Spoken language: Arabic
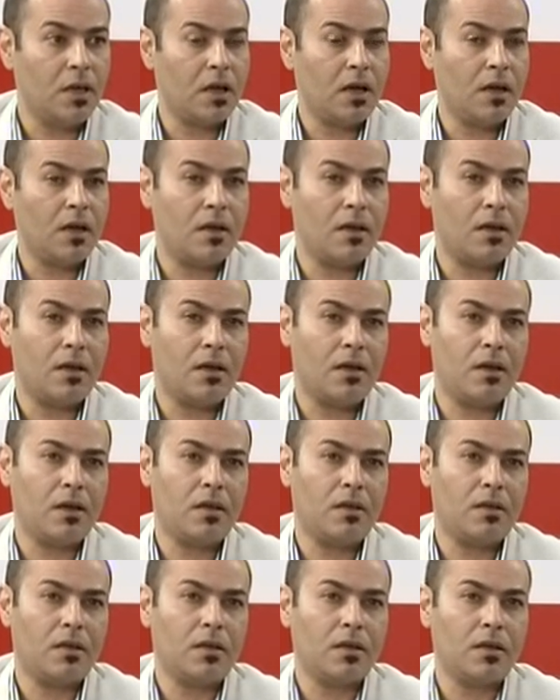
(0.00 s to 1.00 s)
على
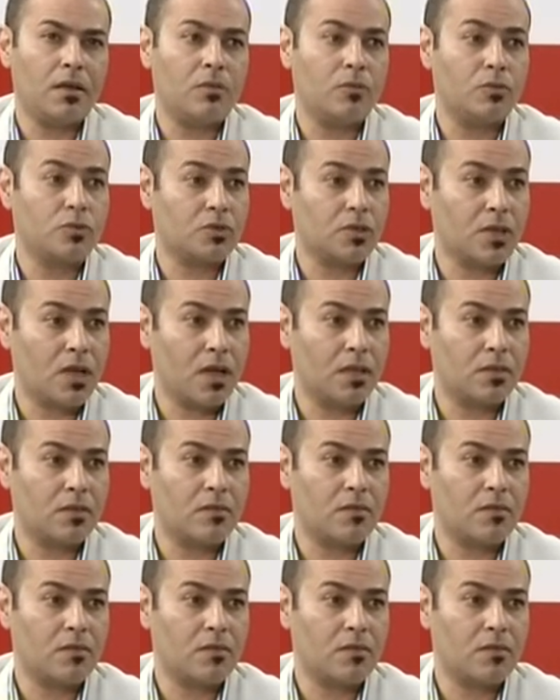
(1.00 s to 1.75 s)
المنشات